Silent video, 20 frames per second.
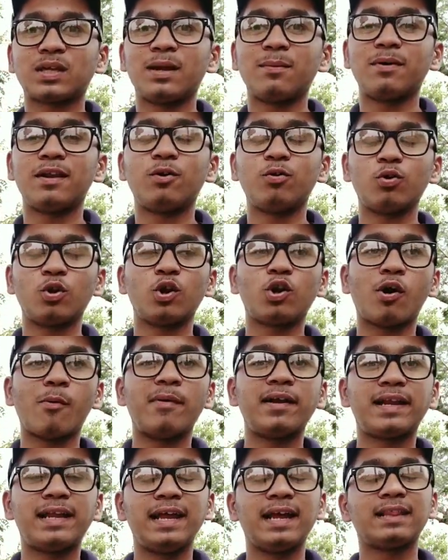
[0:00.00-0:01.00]
सब्सक्राइबर है उन्होंने
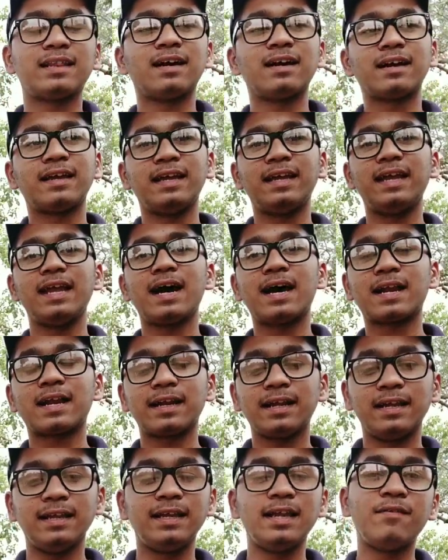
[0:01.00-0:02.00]
कमेंट किया था कि
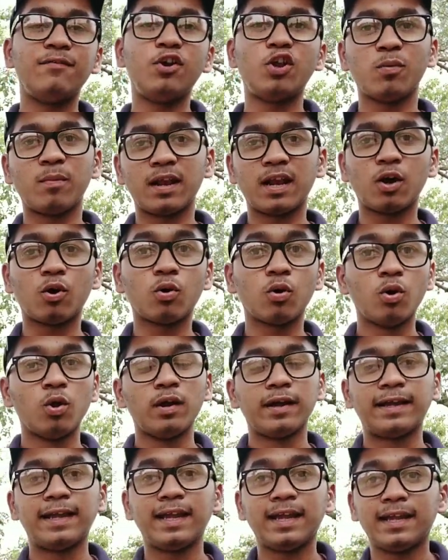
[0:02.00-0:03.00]
यार ये वीडियो बनाओ
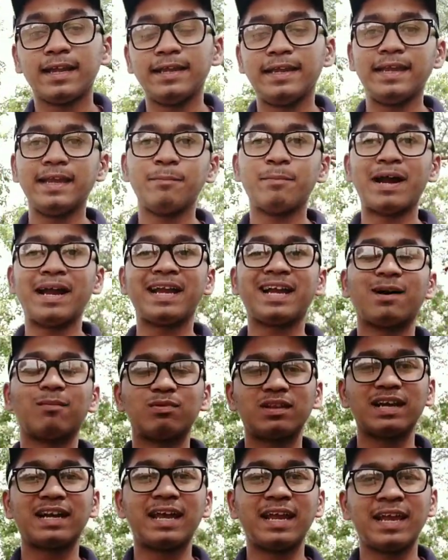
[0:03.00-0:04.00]
कि ये बाइक
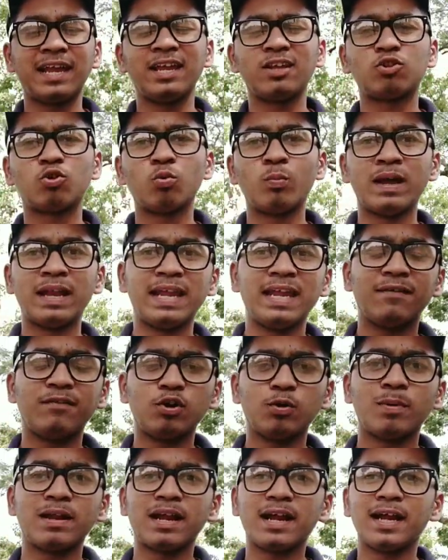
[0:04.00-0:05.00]
कब तक आएगी तो मैंने ये
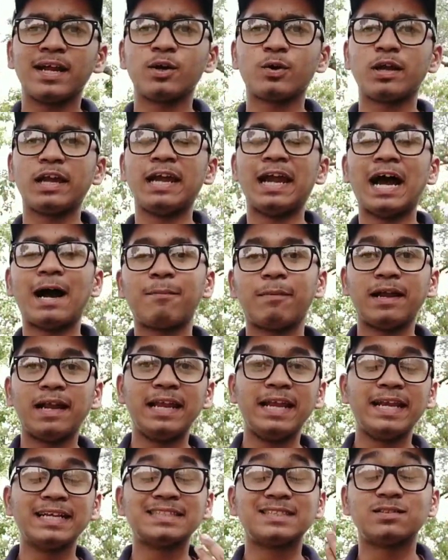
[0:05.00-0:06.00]
वीडियो बनाया है ओके
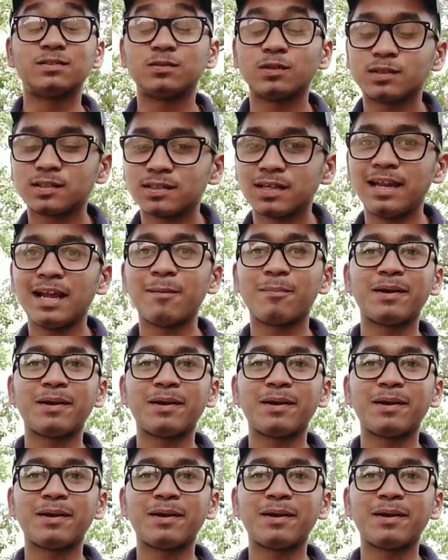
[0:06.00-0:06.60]
आपके लिए स्पेशली